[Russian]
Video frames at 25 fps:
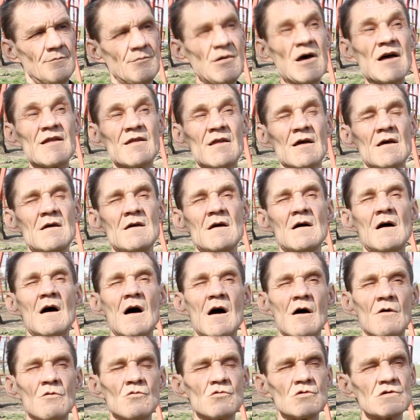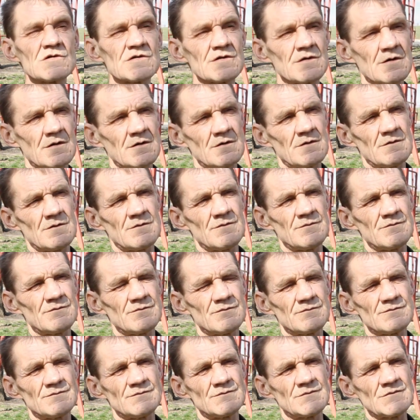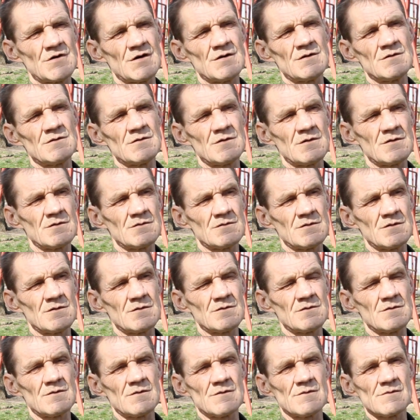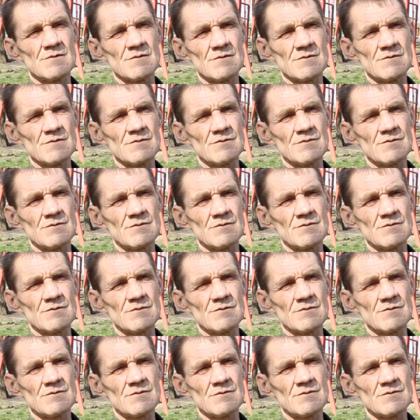э, августа э,